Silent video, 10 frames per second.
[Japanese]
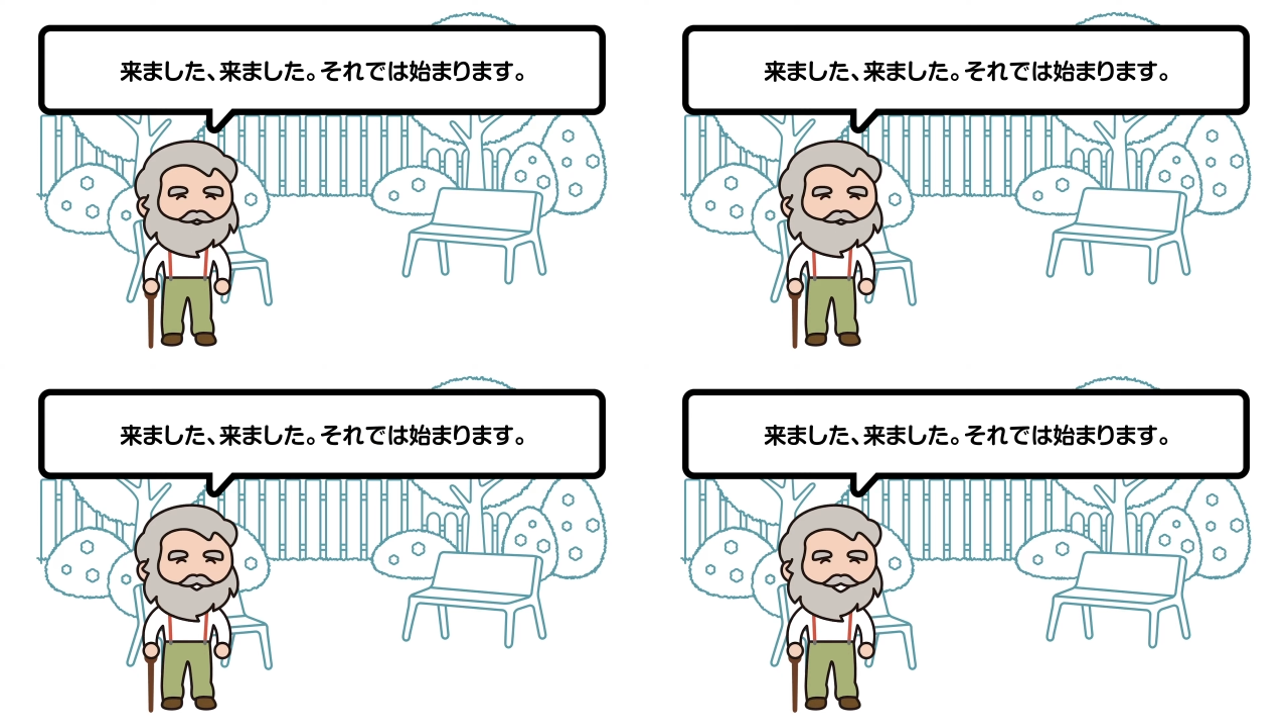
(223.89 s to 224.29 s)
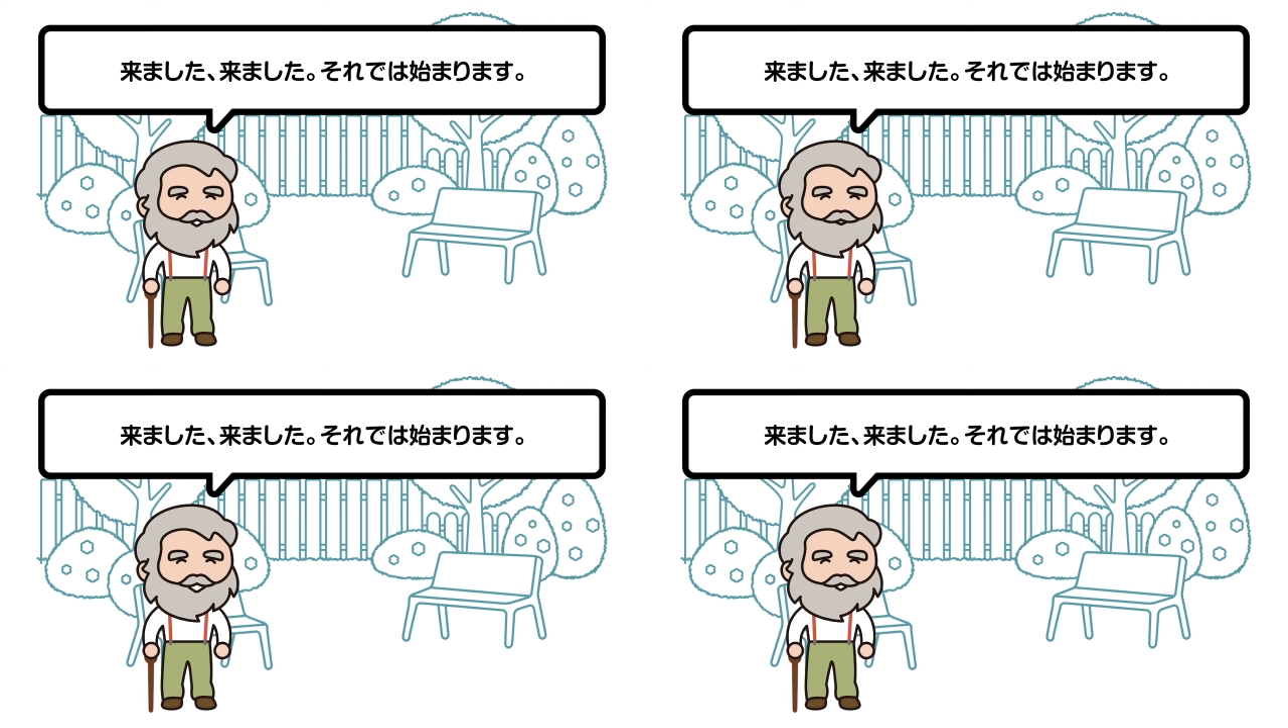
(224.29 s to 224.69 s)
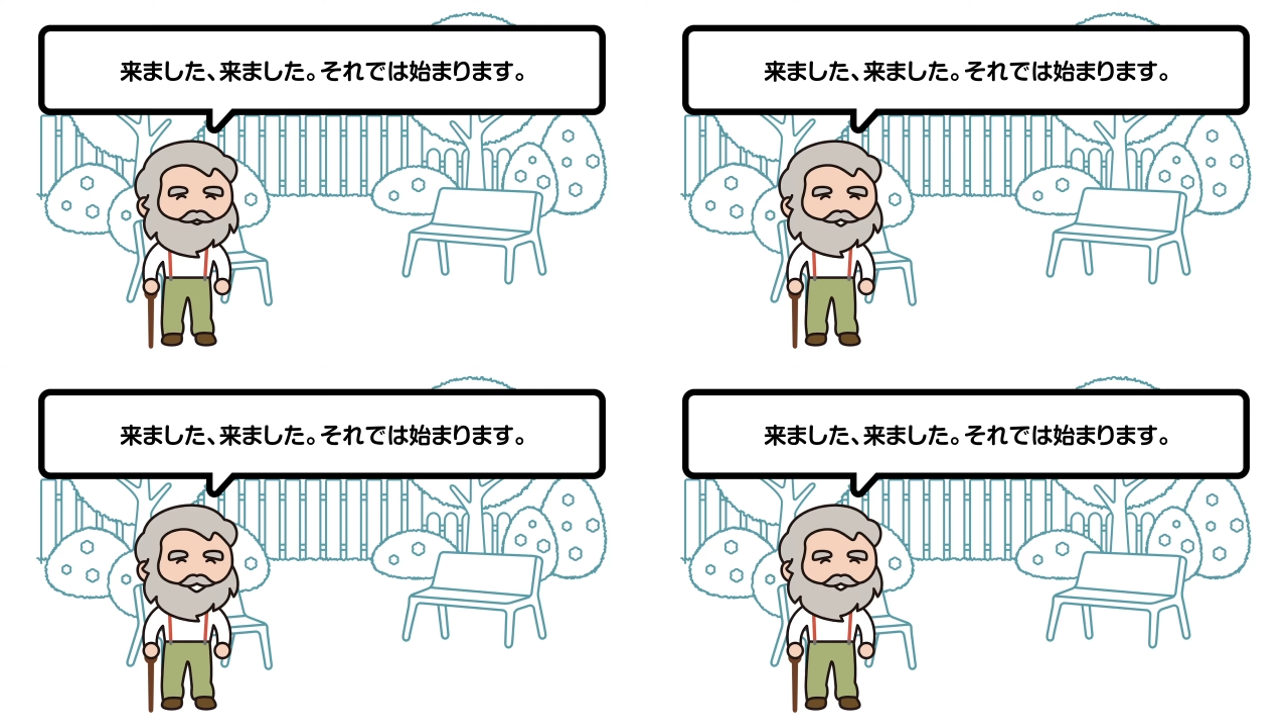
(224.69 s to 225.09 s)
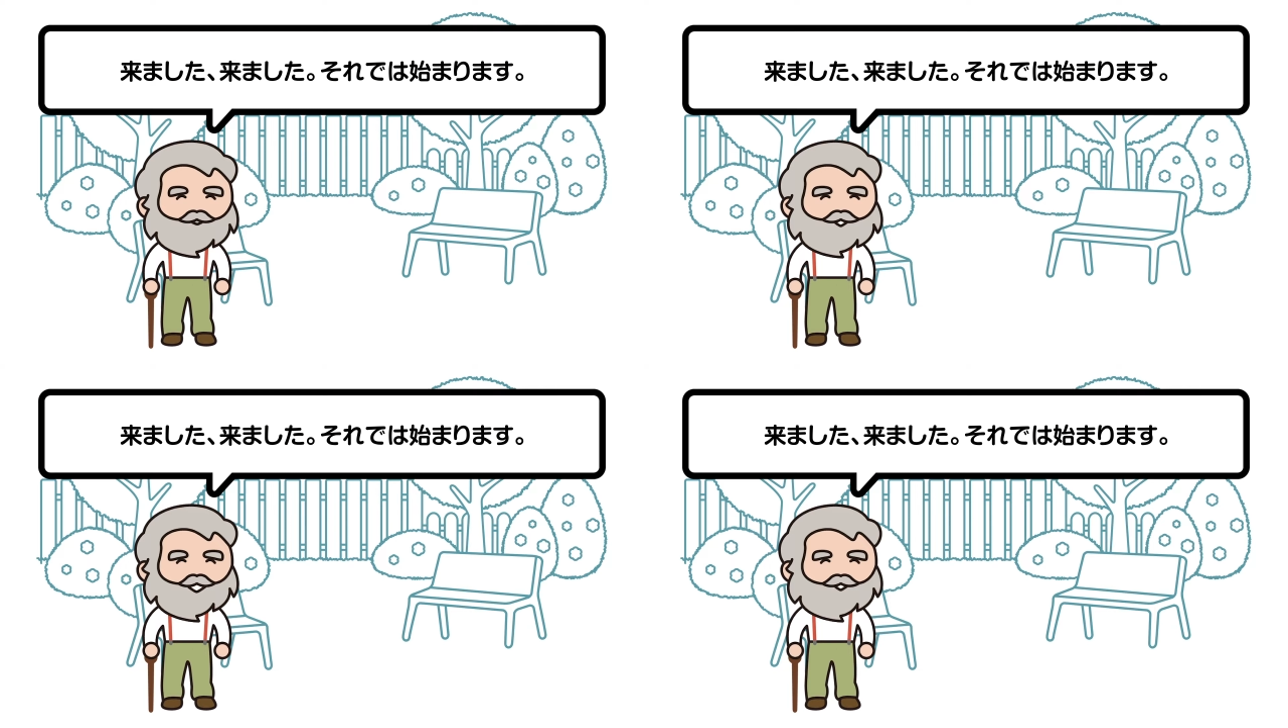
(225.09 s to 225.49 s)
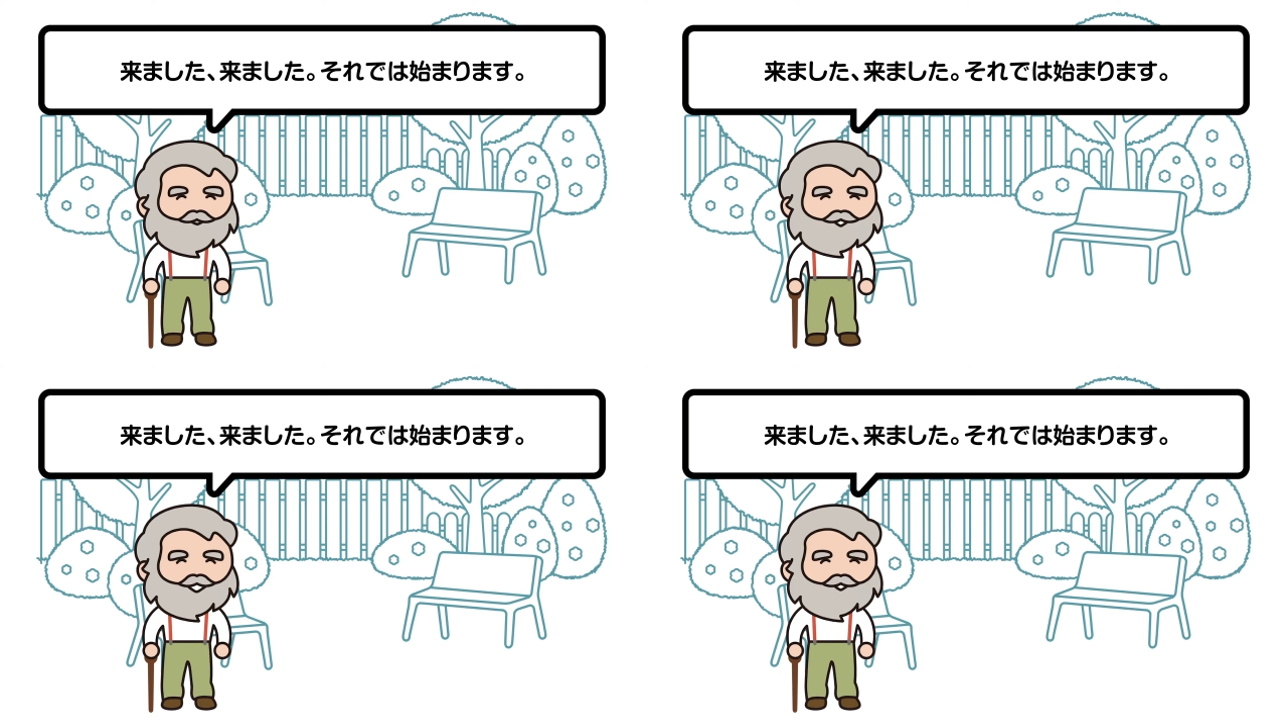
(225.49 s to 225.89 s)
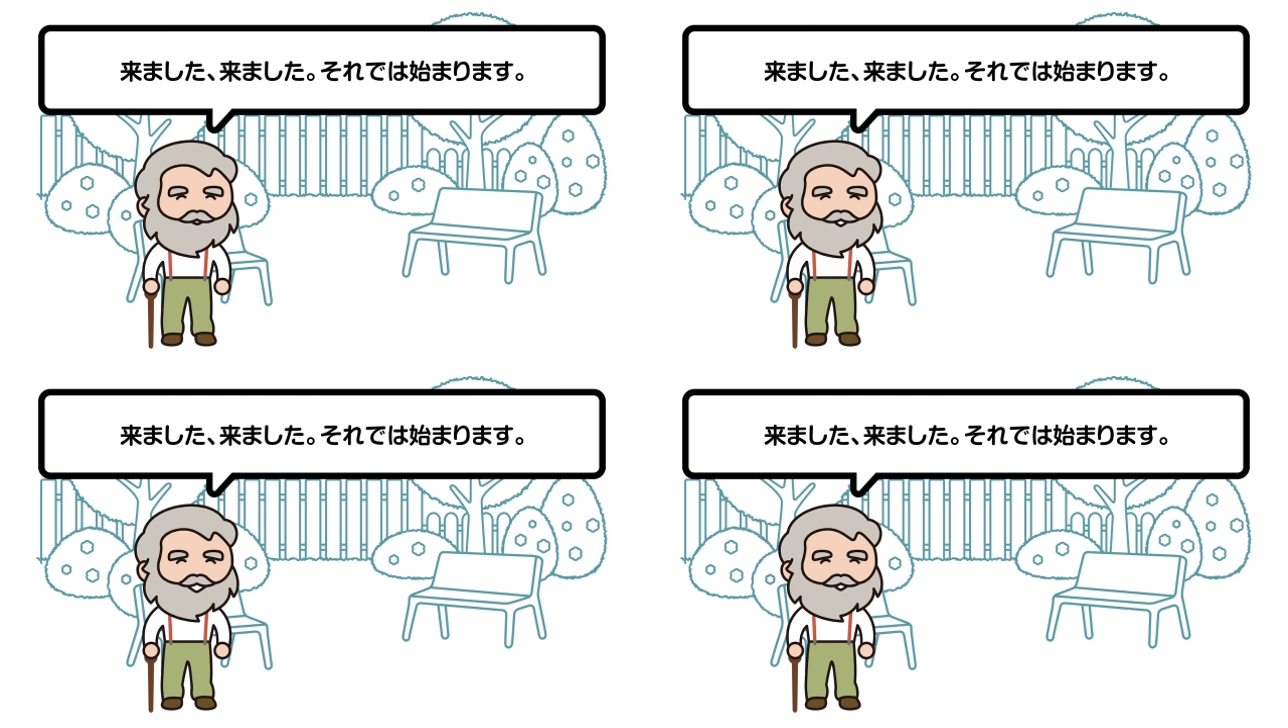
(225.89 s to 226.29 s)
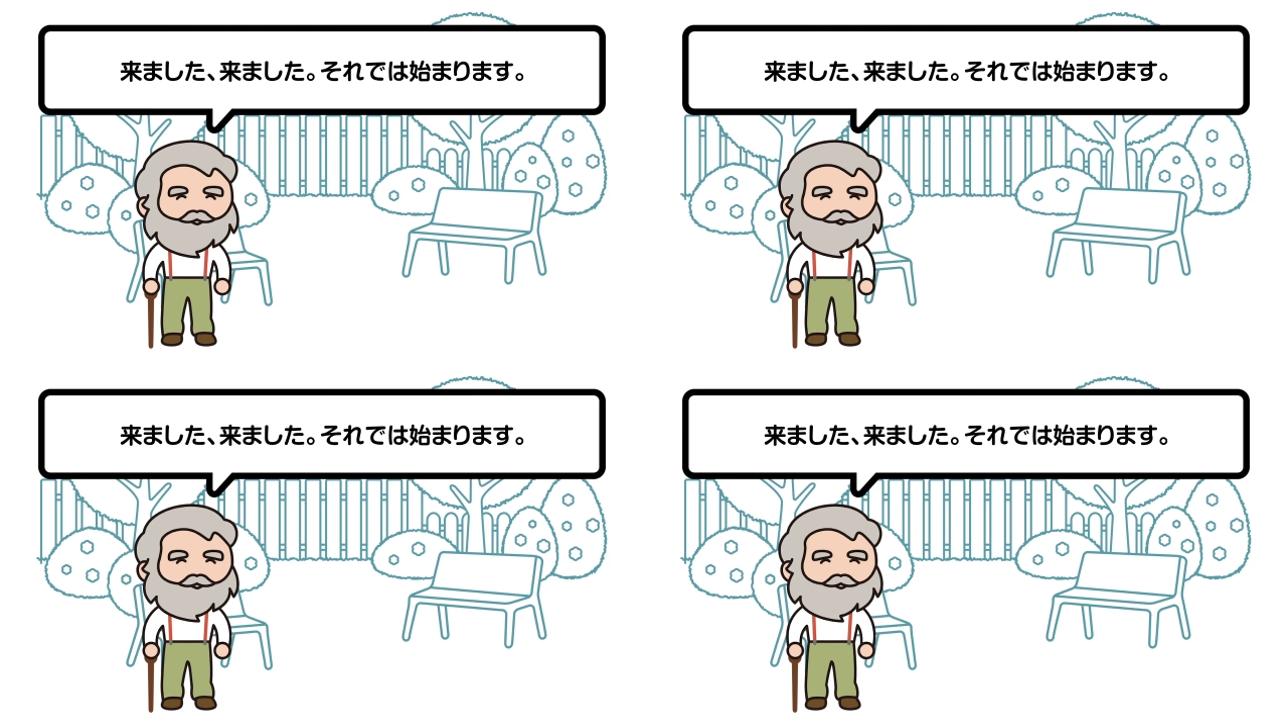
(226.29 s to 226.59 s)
それでは始まります